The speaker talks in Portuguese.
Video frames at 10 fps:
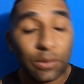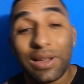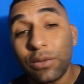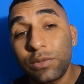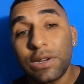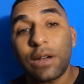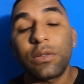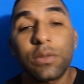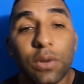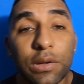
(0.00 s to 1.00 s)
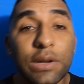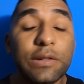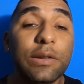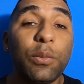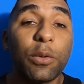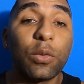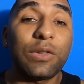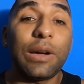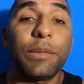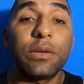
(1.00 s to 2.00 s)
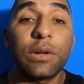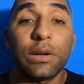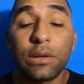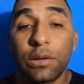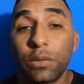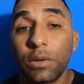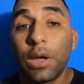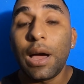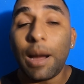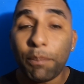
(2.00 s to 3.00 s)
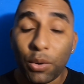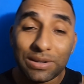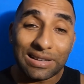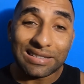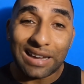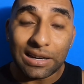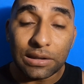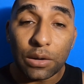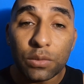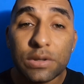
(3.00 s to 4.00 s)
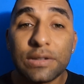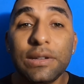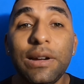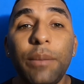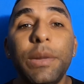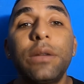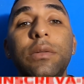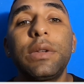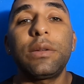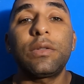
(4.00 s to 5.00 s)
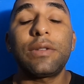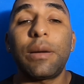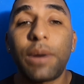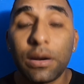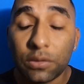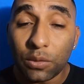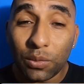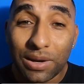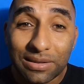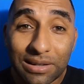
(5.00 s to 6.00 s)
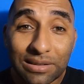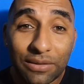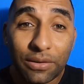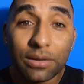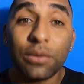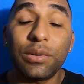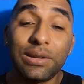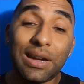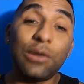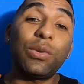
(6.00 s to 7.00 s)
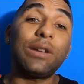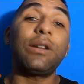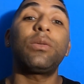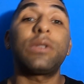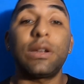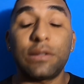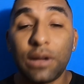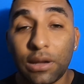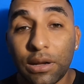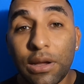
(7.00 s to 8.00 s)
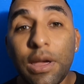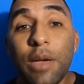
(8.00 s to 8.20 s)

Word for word: que saiu lá no Diário do Nordeste, né? O pronunciamento que ele deu após a saída, o desligamento, né, dos trabalhos com Wesley Safadão. E daí o que que acontece, galera?